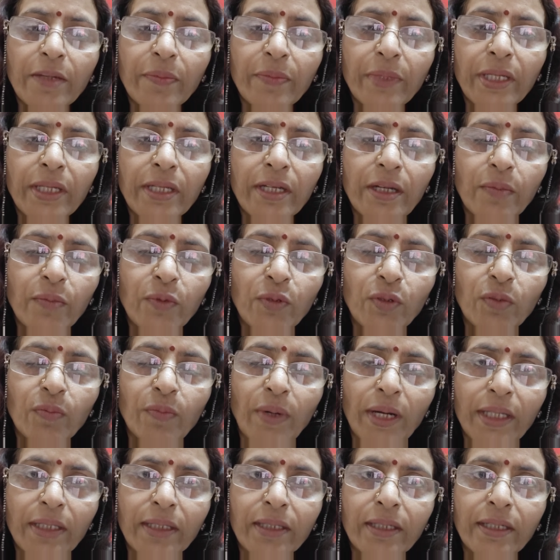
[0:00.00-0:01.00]
बारे में ही हम लोग
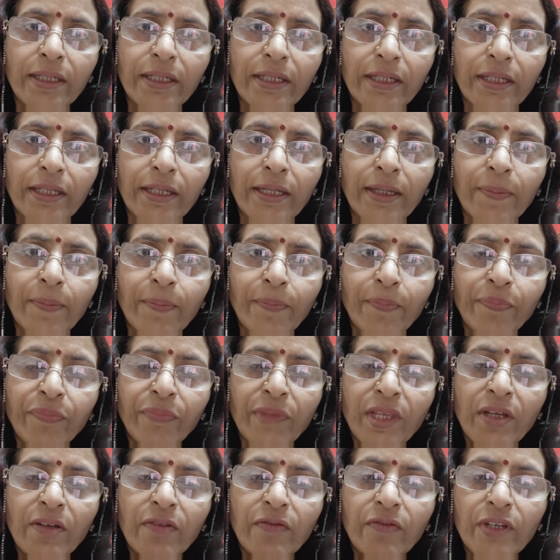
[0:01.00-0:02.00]
बात करेंगे
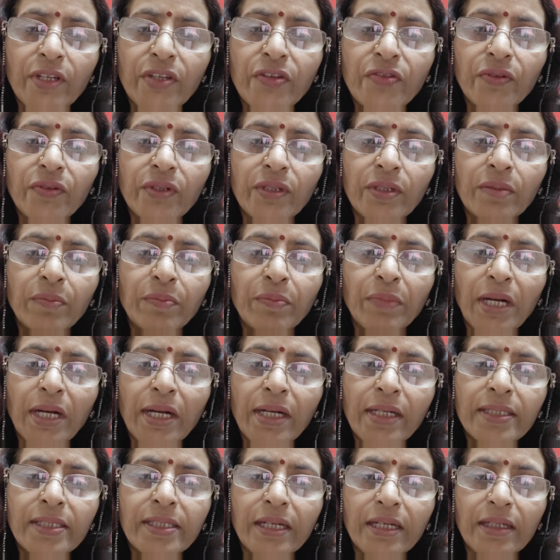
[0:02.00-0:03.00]
विश्व
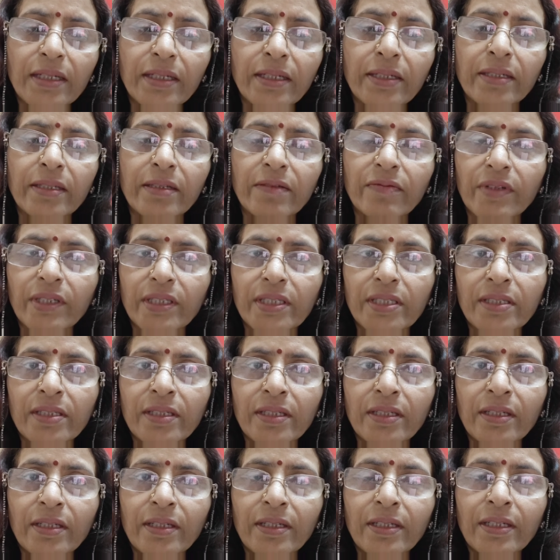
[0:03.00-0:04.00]
महासागर दिवस
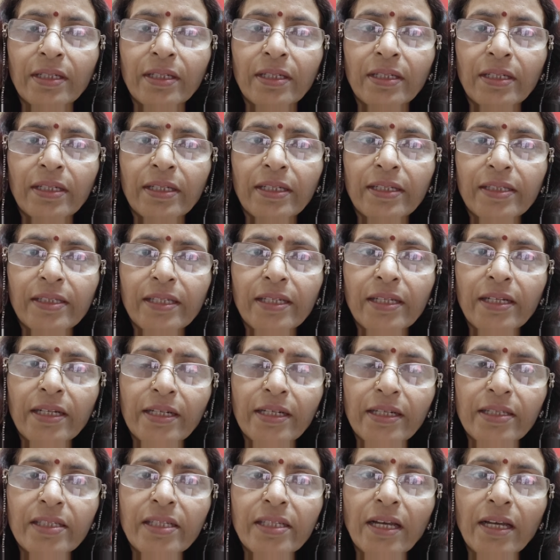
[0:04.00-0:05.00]
इसे
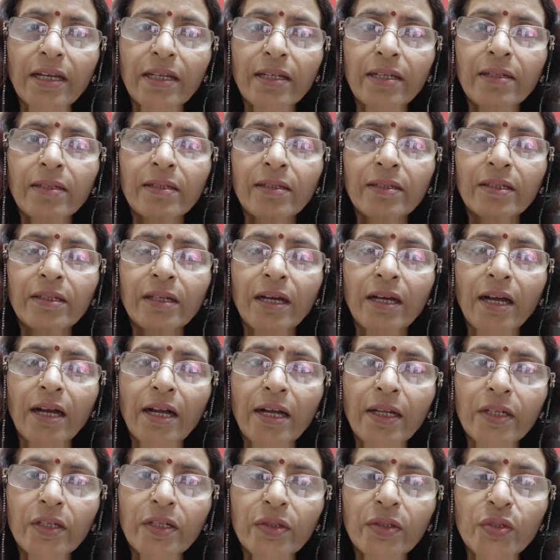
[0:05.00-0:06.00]
हर साल
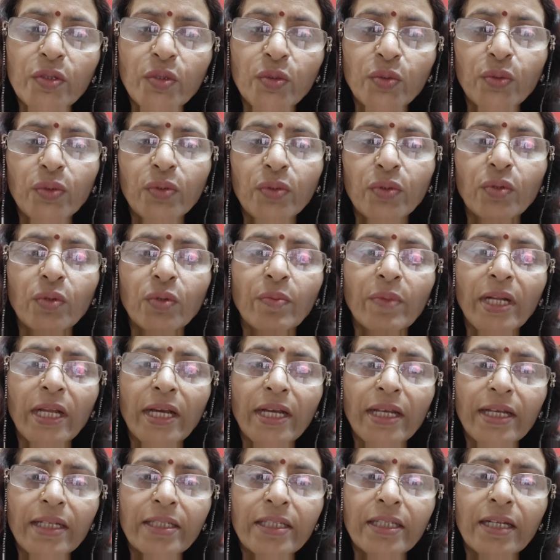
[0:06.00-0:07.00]
8 जून को
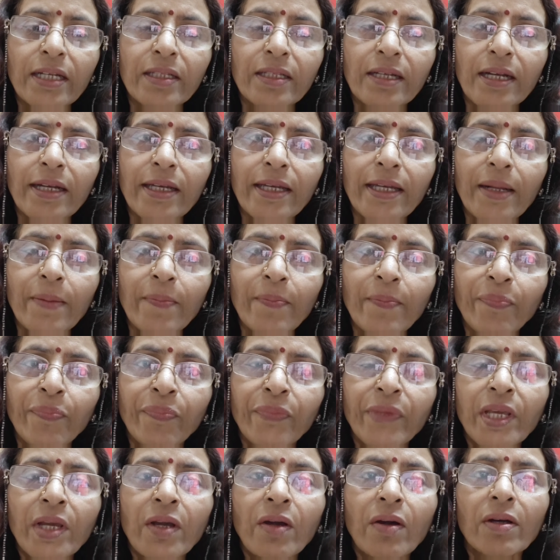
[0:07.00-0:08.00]
मनाया जाता है
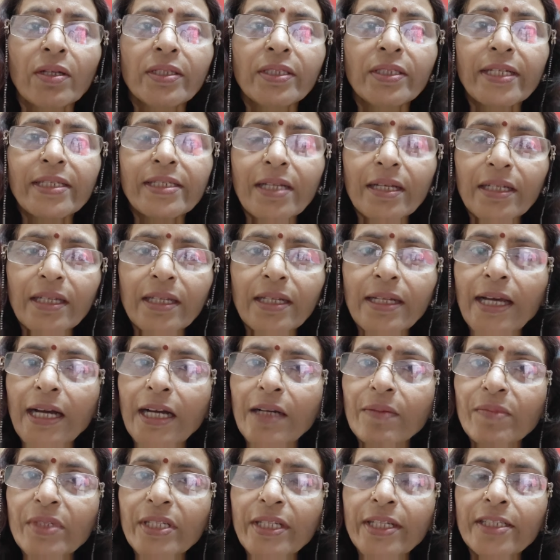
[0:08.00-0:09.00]
और जैसा कि
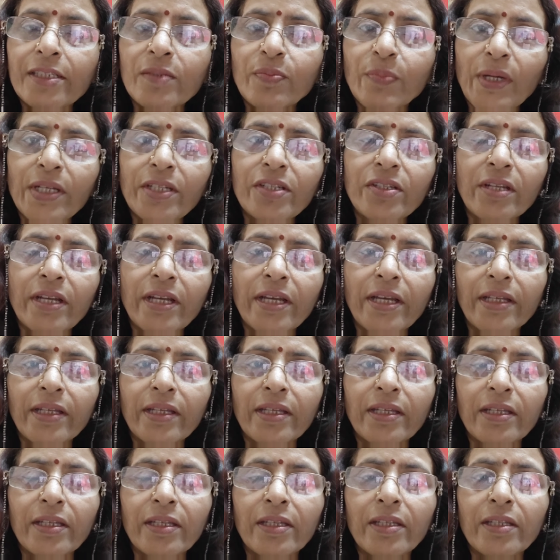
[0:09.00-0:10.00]
नाम से स्पष्ट है
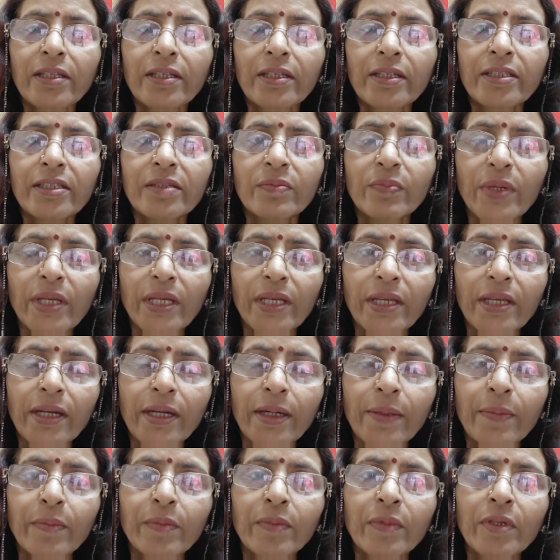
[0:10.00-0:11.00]
कि इसमें
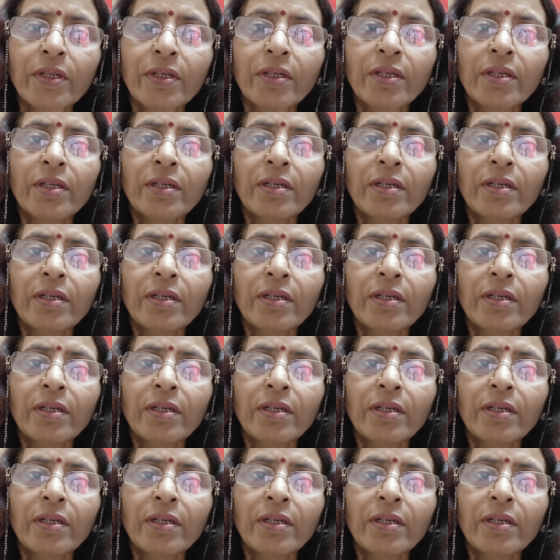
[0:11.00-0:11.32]
हम